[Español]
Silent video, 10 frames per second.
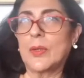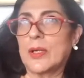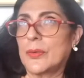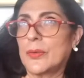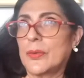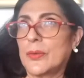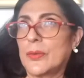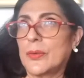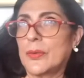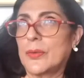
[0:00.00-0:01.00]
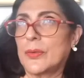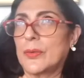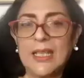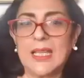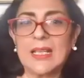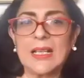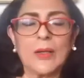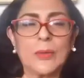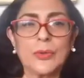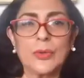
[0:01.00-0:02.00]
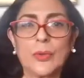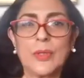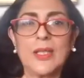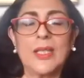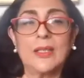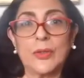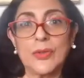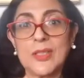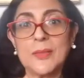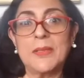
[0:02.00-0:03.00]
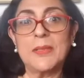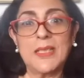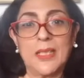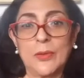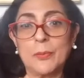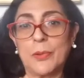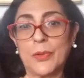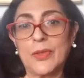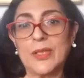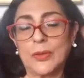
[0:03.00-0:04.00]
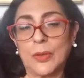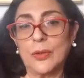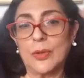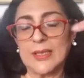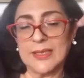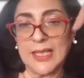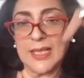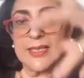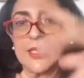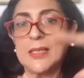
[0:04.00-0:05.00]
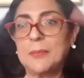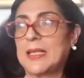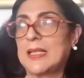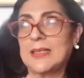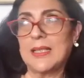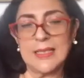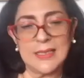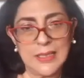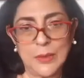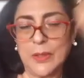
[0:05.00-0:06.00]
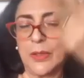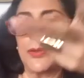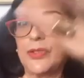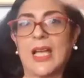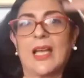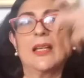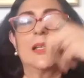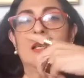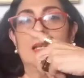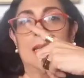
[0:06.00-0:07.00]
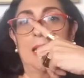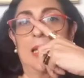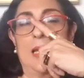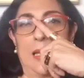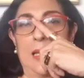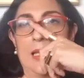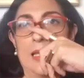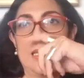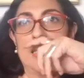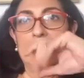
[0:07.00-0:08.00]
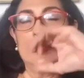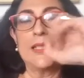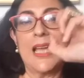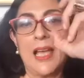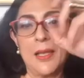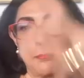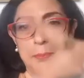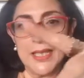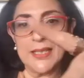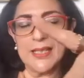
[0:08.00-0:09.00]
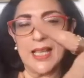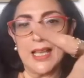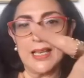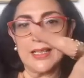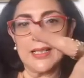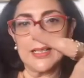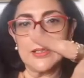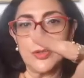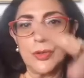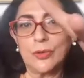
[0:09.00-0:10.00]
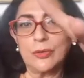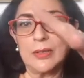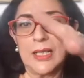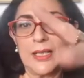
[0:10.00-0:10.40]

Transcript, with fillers: con el agua, con la tierra, con todo. Y entonces me lleno un poco de todas esas imágenes y luego ya eh, ya empieza la creación. La